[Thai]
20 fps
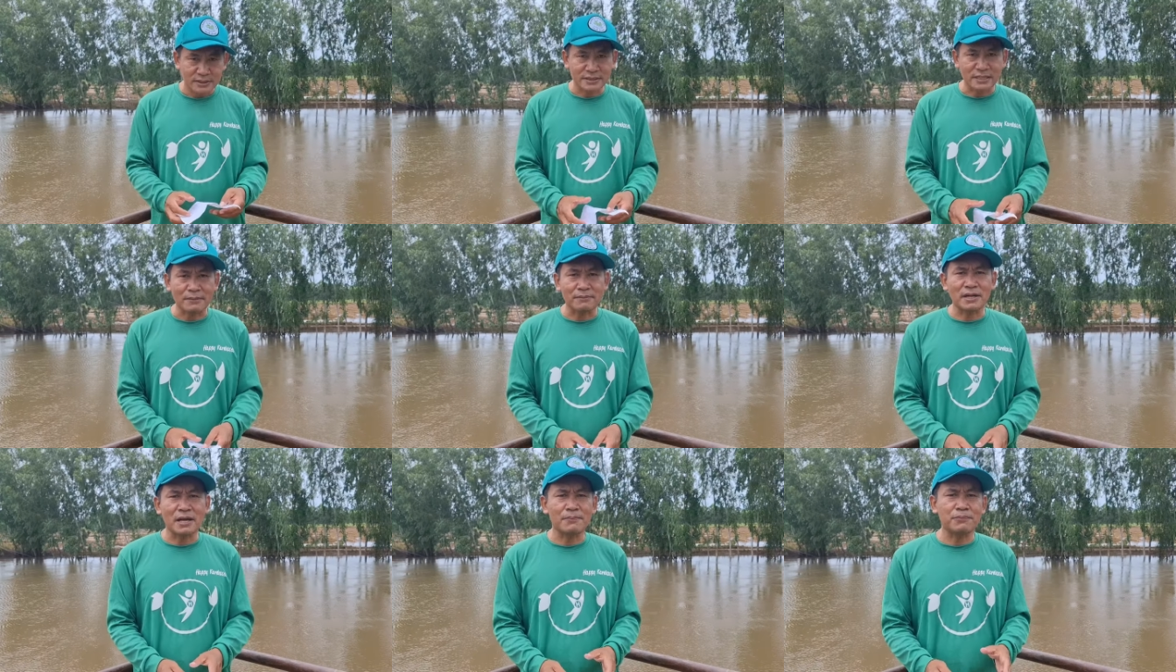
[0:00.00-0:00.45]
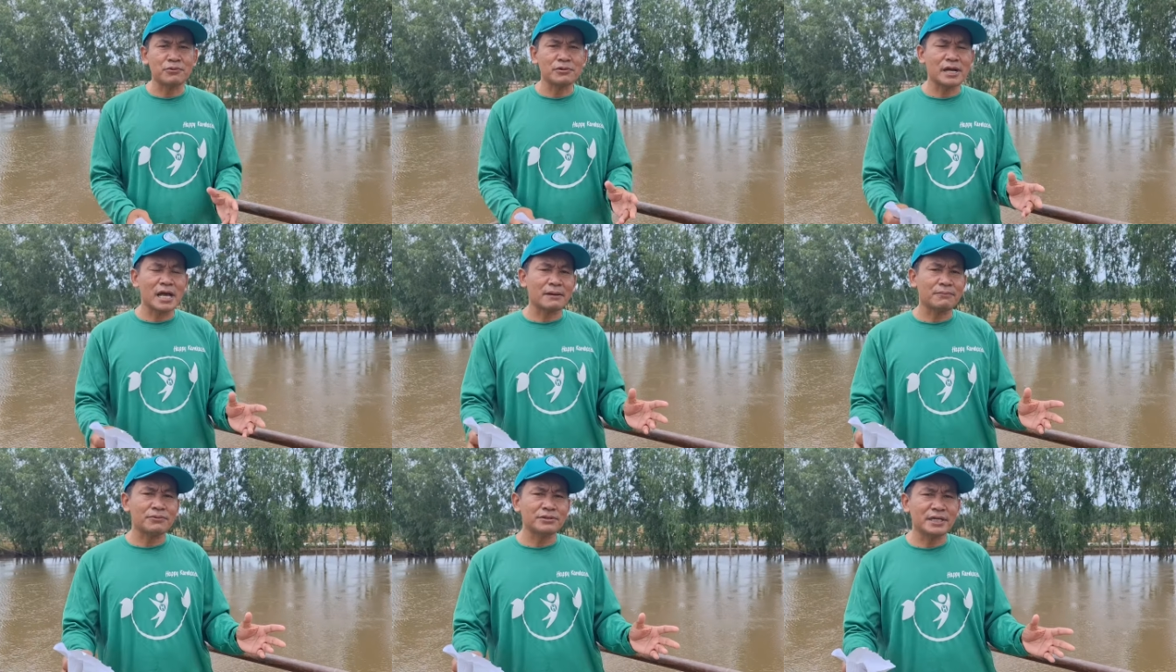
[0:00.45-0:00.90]
สำหรับผู้
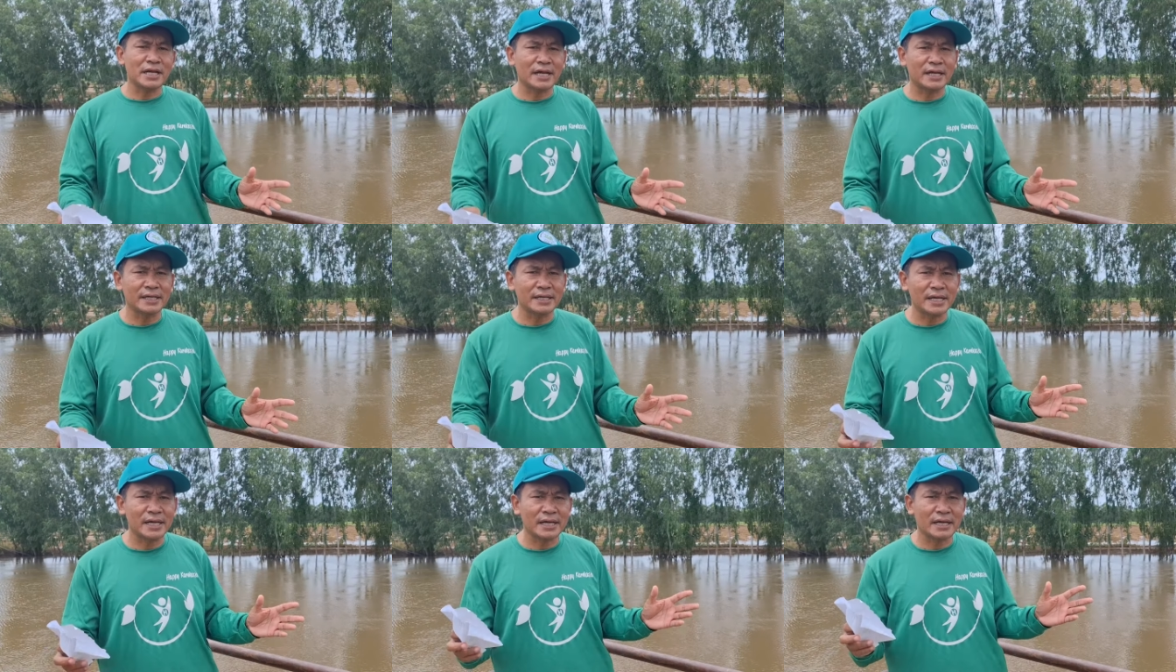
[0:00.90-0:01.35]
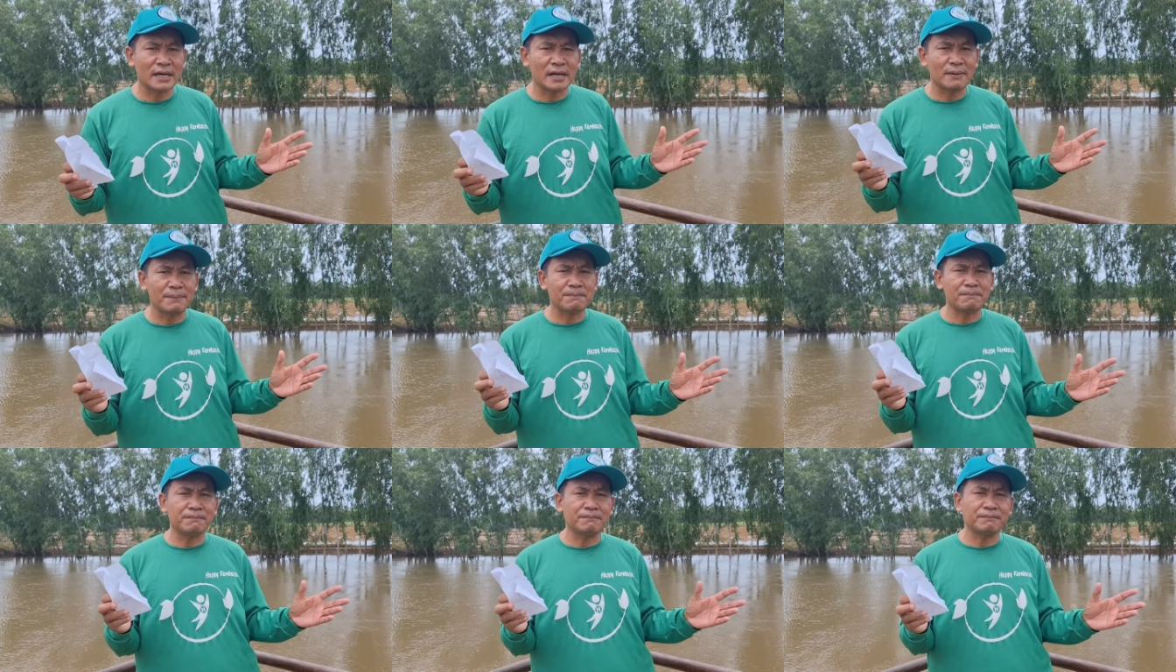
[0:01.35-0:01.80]
หลักผู้ใหญ่นะครั
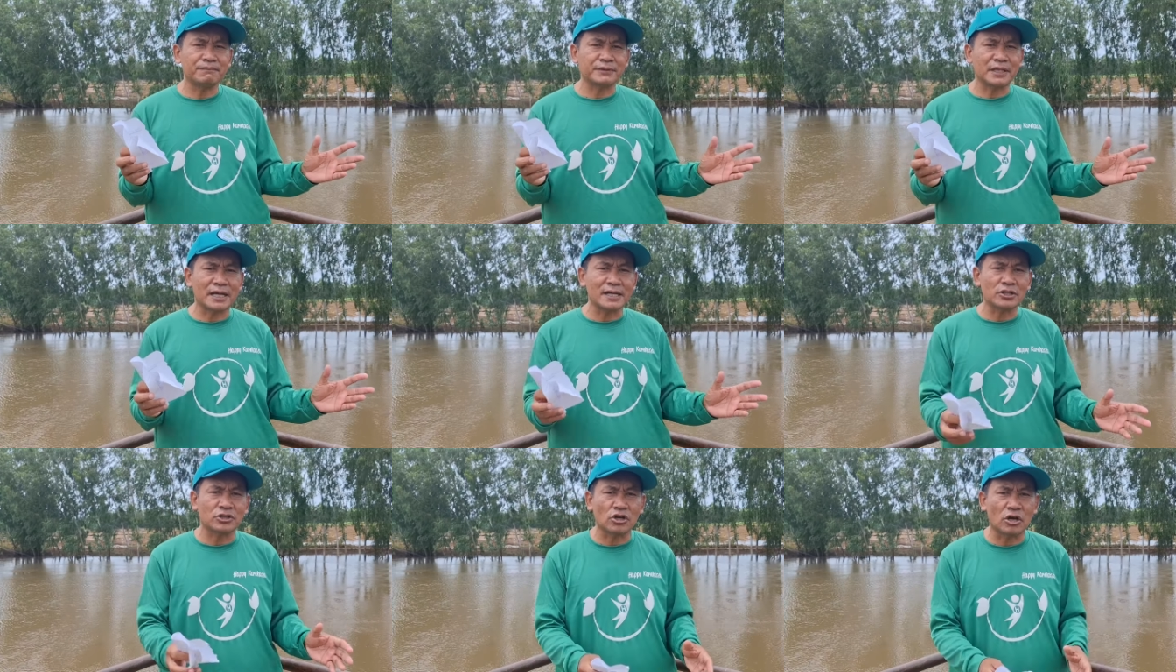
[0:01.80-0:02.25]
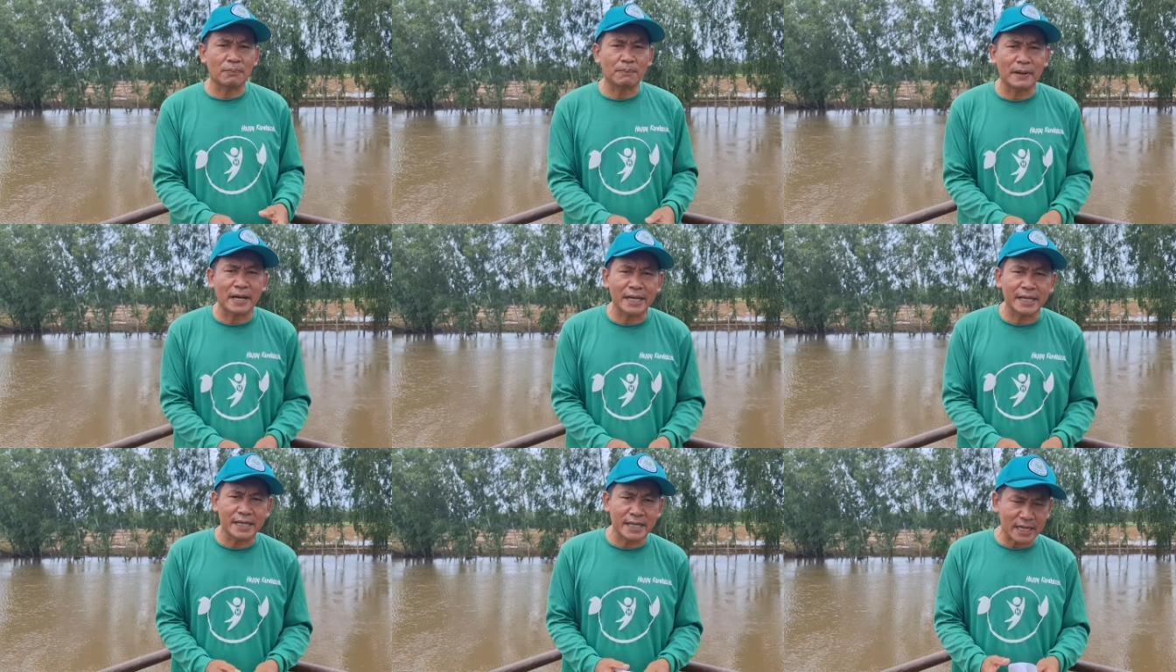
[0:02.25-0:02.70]
บ ท่านต่อ
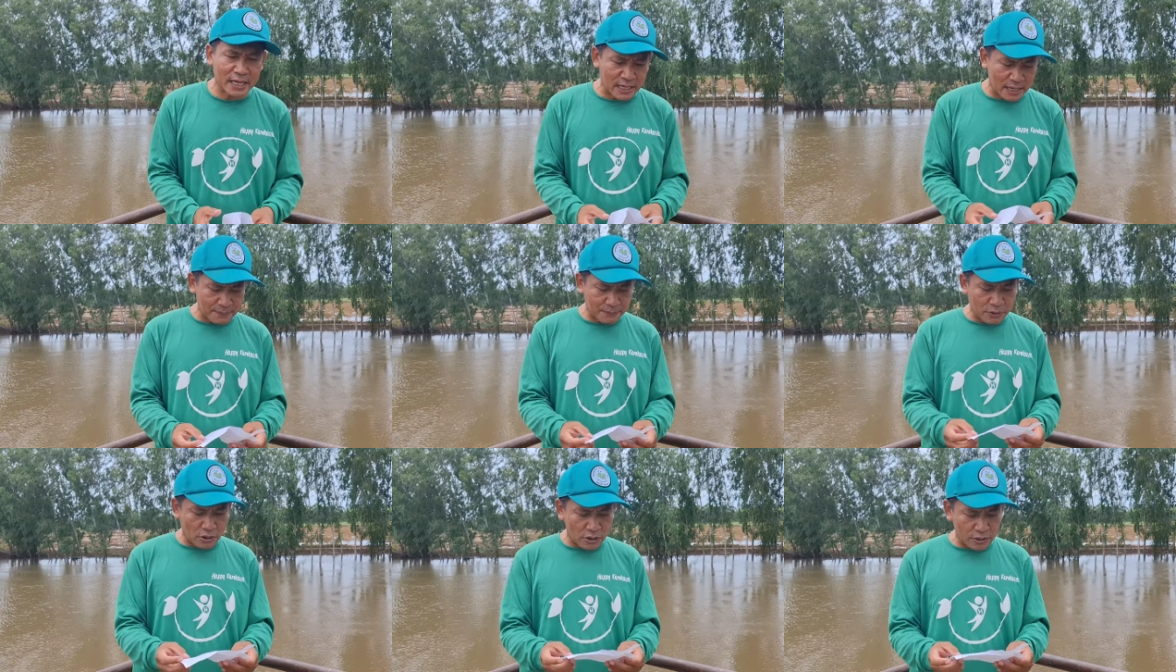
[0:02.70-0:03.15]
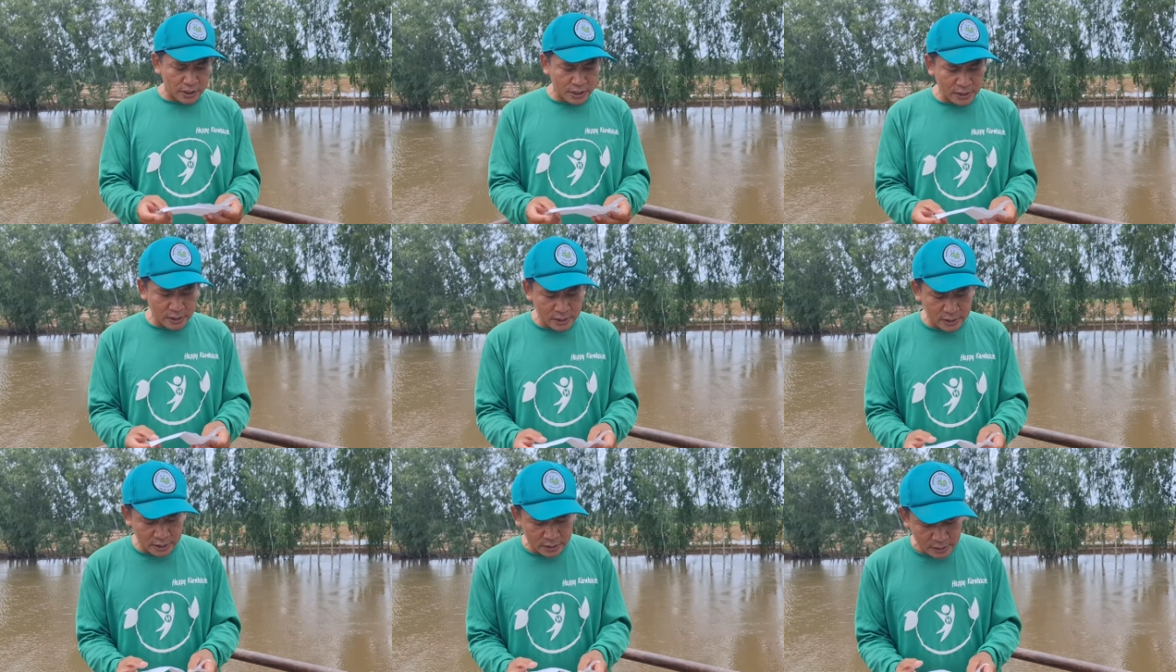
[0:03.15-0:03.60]
ไปนะครับก็คือ